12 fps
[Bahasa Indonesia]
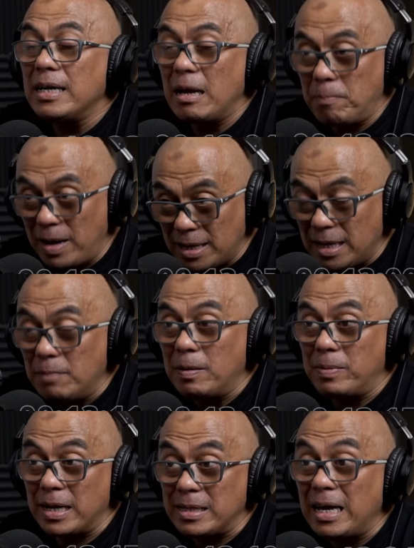Nampaknya
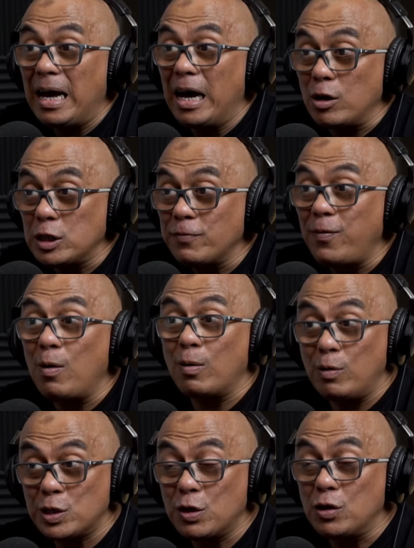pemerintah harus
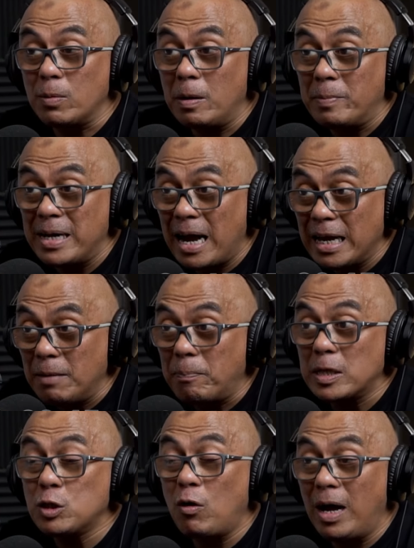fokus untuk membenahi
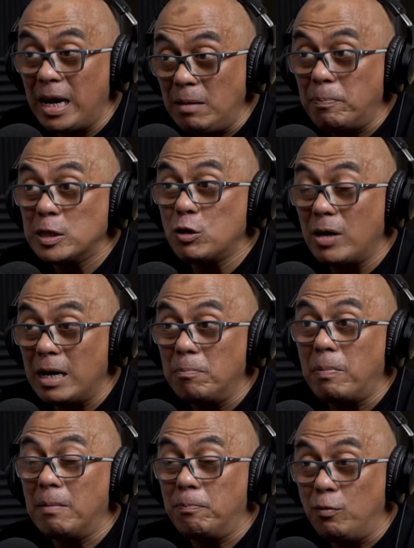
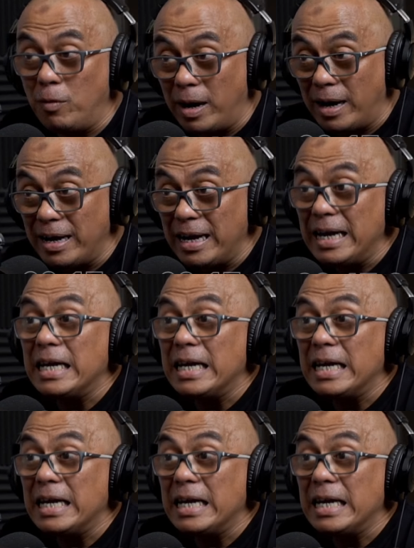persoalan-persoalan Papua.